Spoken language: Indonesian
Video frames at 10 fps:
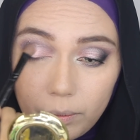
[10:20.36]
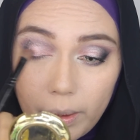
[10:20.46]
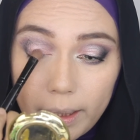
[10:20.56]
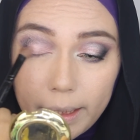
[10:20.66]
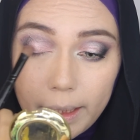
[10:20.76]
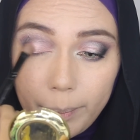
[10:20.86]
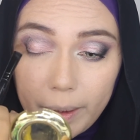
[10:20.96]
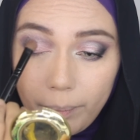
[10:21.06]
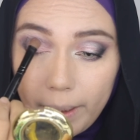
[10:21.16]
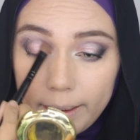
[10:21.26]
warnanya
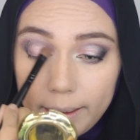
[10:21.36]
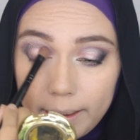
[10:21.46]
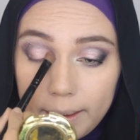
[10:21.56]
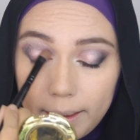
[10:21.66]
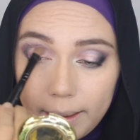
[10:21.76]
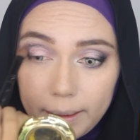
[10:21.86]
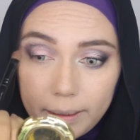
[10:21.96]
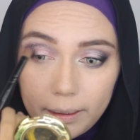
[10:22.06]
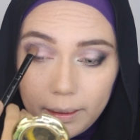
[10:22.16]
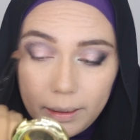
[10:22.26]
pigmented
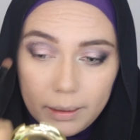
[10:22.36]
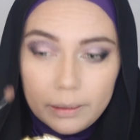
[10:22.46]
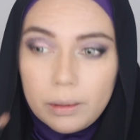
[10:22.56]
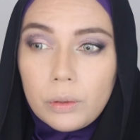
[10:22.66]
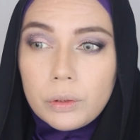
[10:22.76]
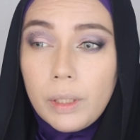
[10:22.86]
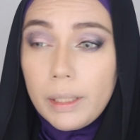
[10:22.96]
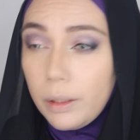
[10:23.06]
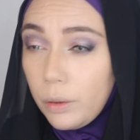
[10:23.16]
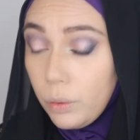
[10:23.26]
terus udah
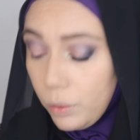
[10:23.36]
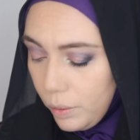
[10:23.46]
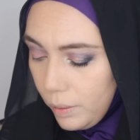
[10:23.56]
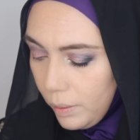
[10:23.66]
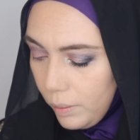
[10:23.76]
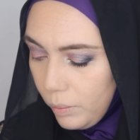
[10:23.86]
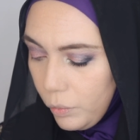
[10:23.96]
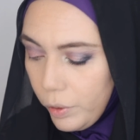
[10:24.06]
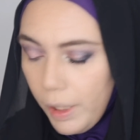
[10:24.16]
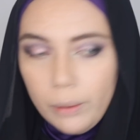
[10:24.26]
gitu
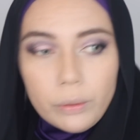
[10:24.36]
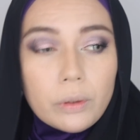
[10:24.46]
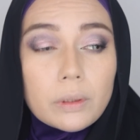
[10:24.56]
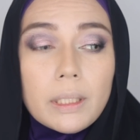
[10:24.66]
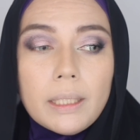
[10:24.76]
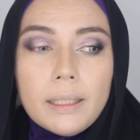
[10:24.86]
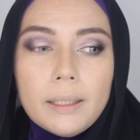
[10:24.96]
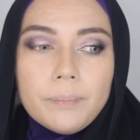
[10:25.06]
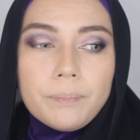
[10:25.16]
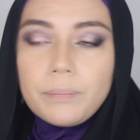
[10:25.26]
mudah untuk di
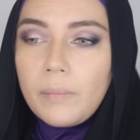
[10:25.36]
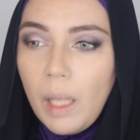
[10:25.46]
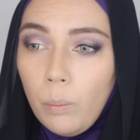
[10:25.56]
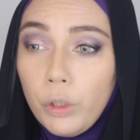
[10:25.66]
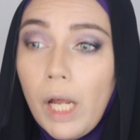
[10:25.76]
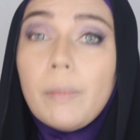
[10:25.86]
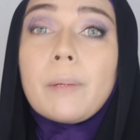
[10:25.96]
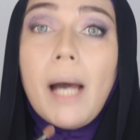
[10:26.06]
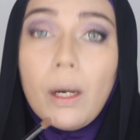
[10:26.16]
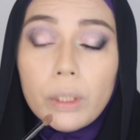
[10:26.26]
mudah
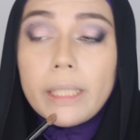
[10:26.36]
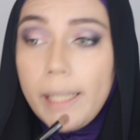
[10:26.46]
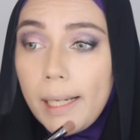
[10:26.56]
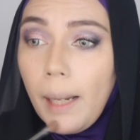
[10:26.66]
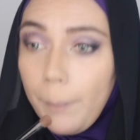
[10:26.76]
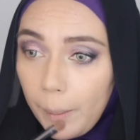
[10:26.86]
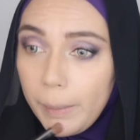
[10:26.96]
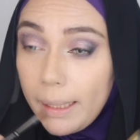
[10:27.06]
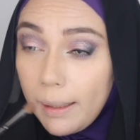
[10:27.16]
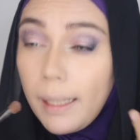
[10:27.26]
berbaur dia gampang
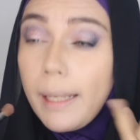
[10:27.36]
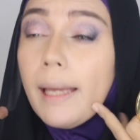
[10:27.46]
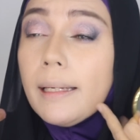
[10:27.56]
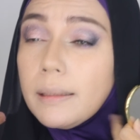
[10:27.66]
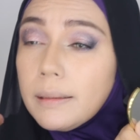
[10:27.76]
mingle ya